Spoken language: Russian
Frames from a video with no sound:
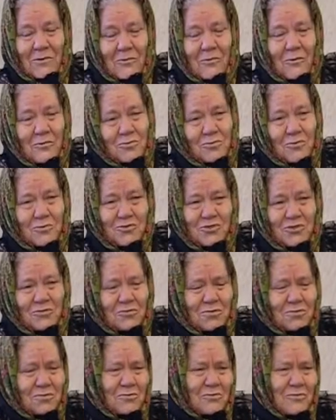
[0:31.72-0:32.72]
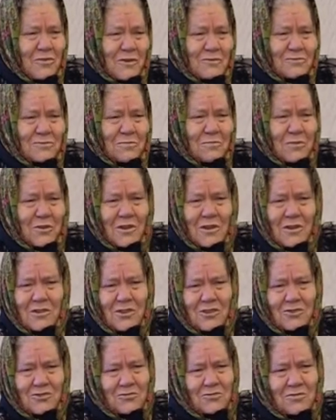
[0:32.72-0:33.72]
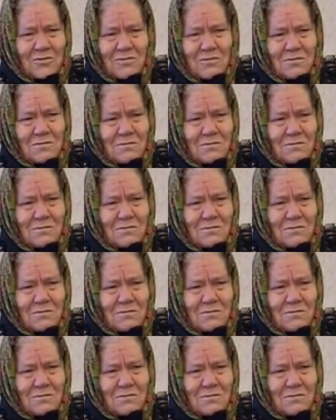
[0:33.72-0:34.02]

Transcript: Вот очень, ну как забирали, даже вот